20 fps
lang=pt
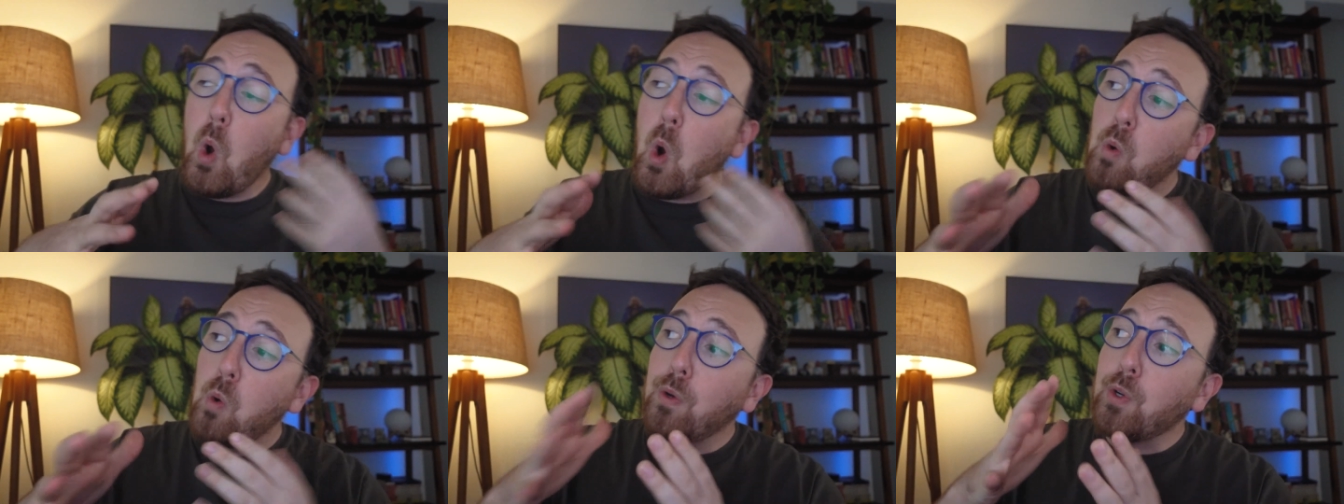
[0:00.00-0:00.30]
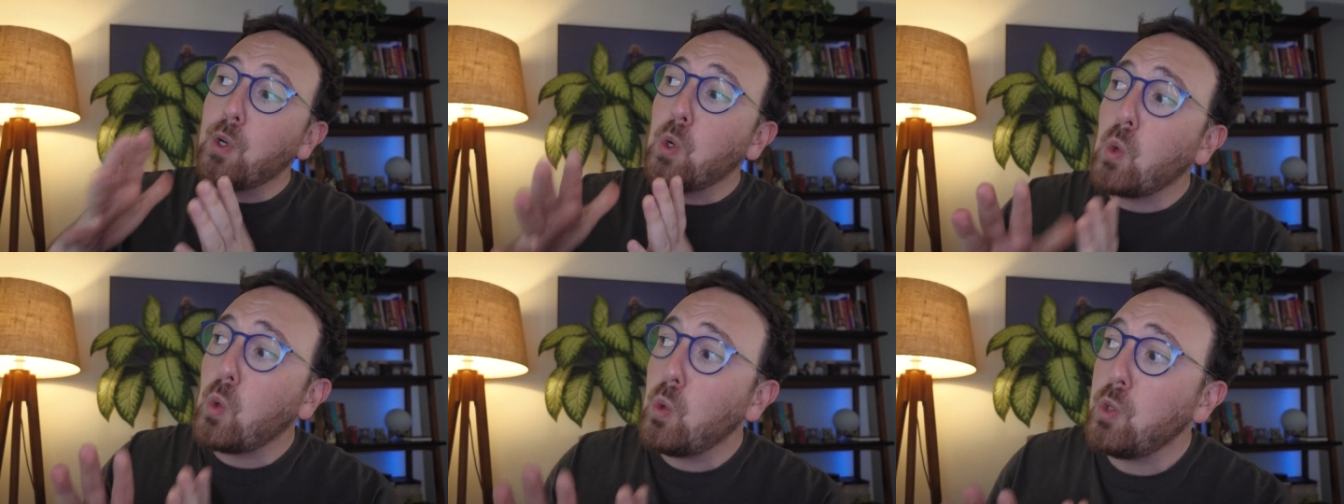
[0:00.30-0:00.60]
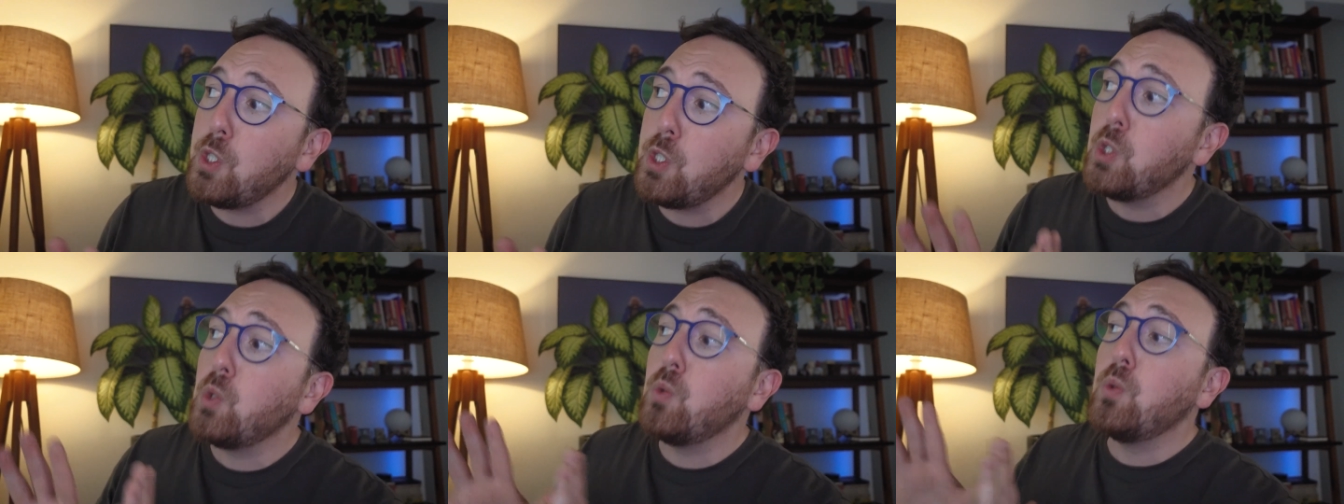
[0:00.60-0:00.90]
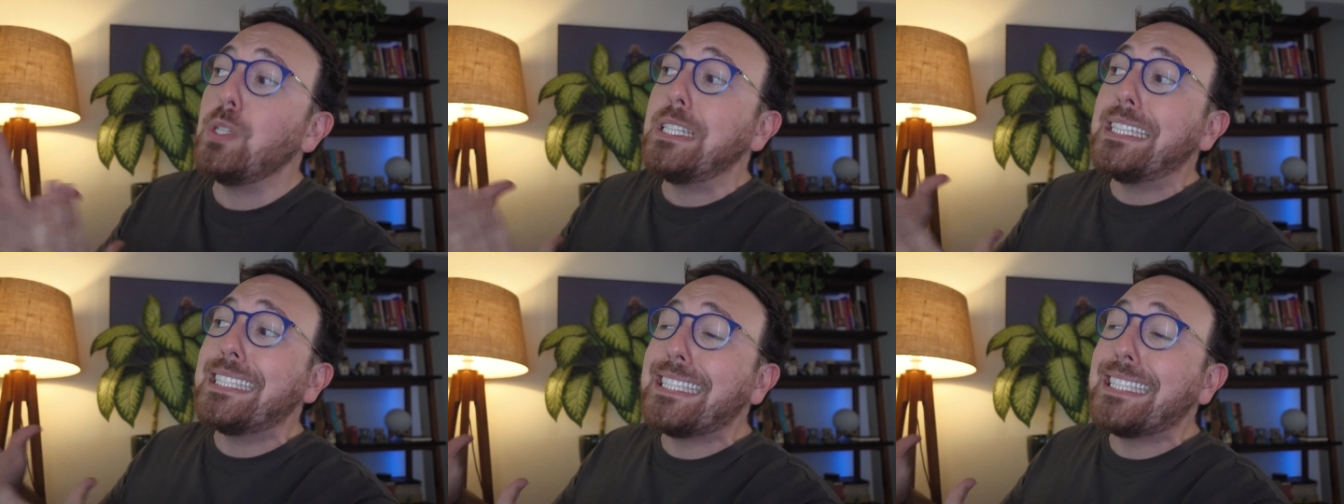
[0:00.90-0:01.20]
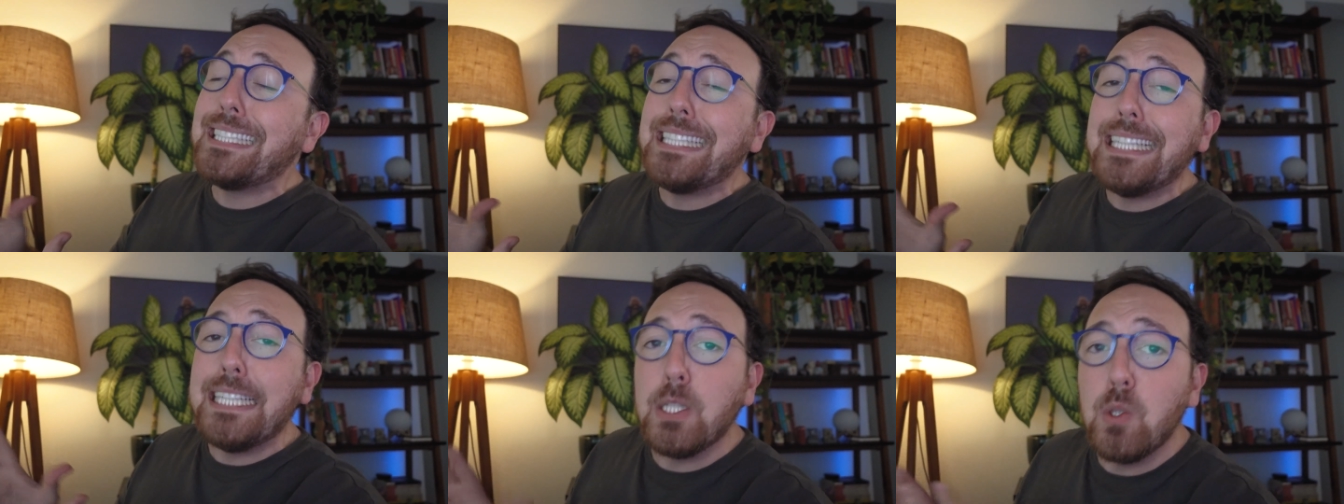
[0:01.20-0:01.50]
ou eu não continuo e
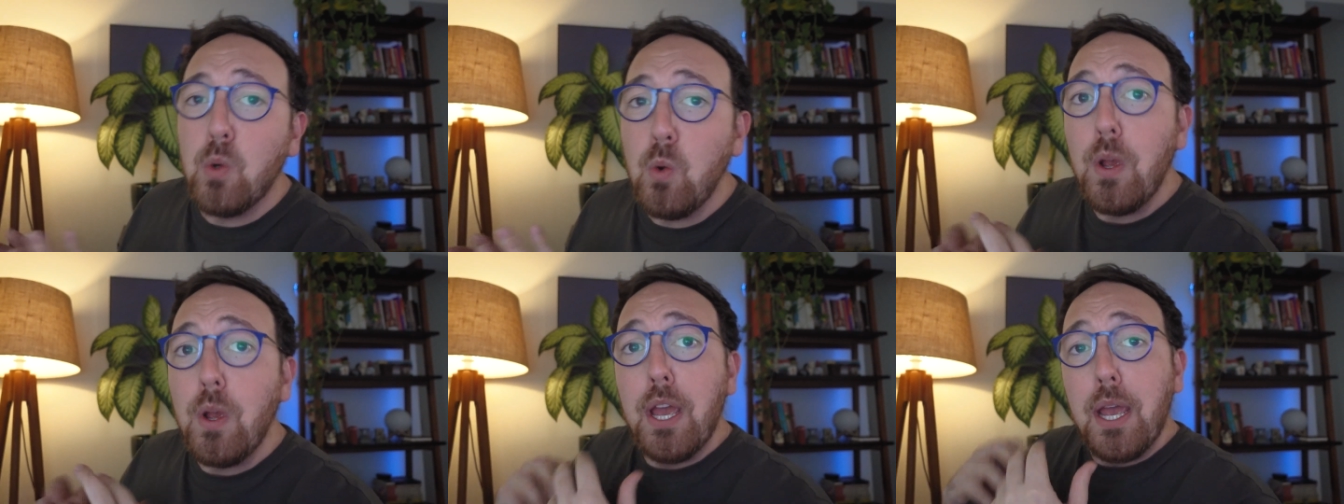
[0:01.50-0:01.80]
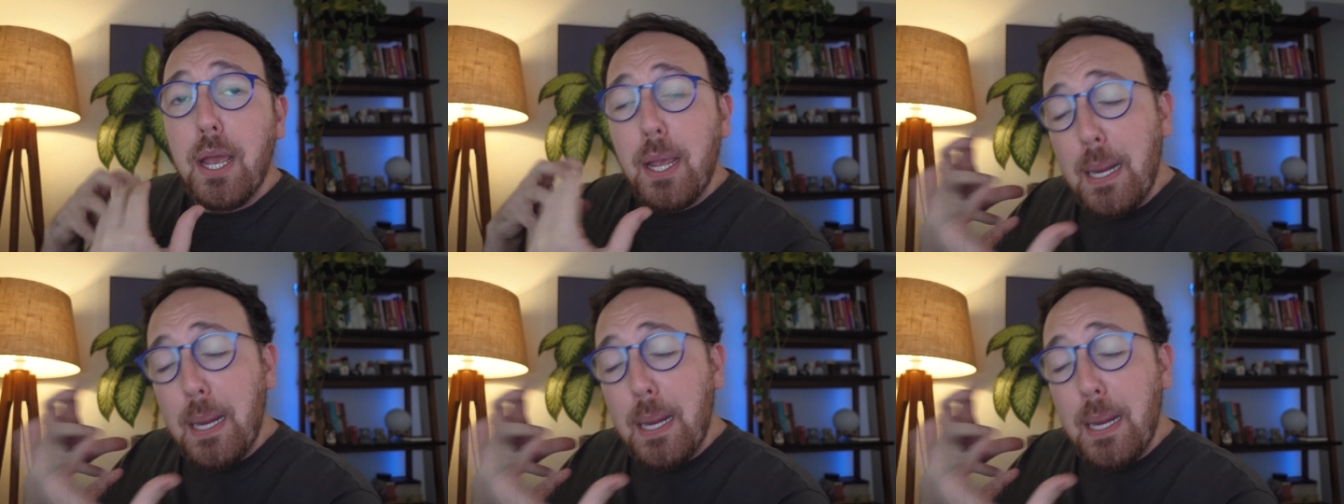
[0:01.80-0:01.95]
sigo